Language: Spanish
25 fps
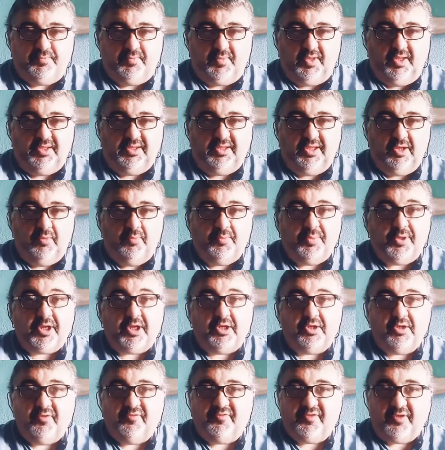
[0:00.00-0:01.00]
Este es un
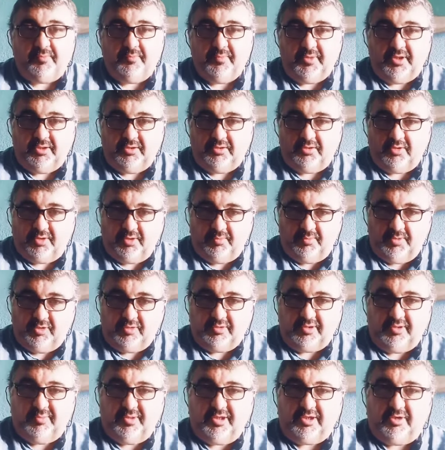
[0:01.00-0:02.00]
pequeño fragmento de mi
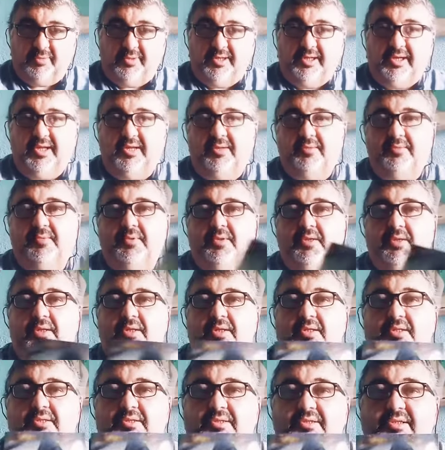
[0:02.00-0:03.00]
última novela,
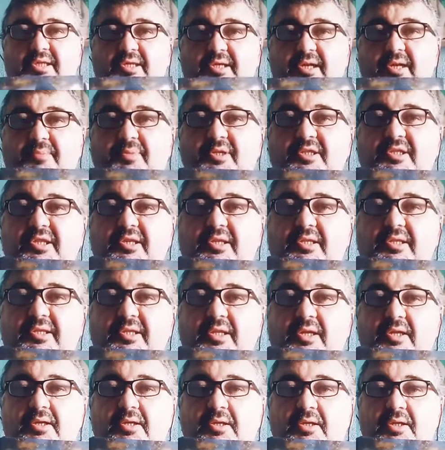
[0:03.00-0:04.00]
Tierra
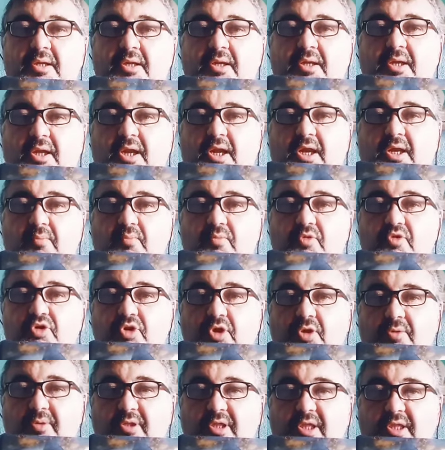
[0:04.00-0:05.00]
Pretérita, El
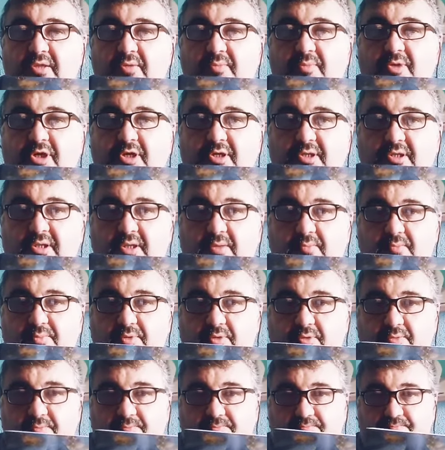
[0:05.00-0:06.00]
mundo olvidado por el
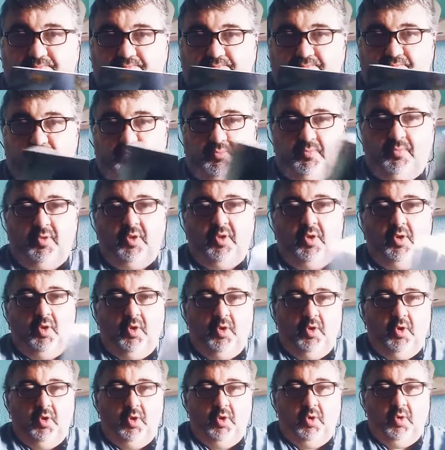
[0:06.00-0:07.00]
tiempo.
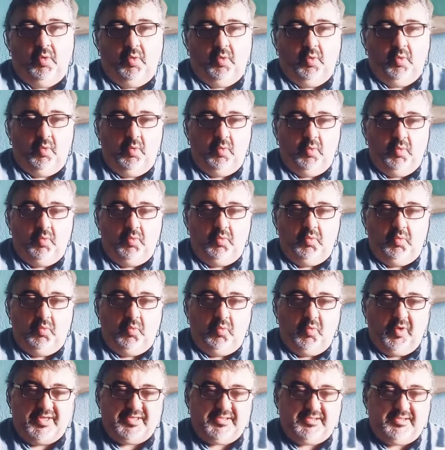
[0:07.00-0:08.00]

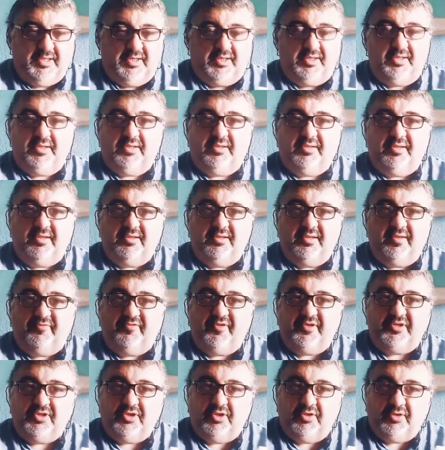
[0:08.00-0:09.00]
Un western de ciencia
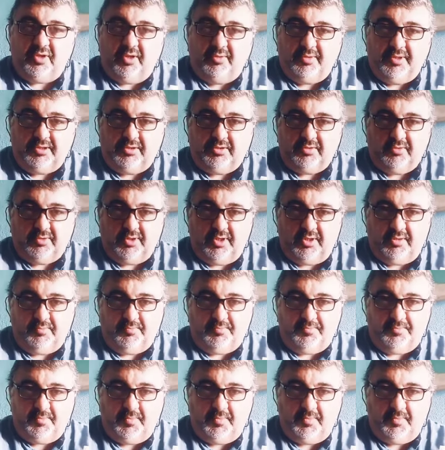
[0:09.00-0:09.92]
ficción y aventura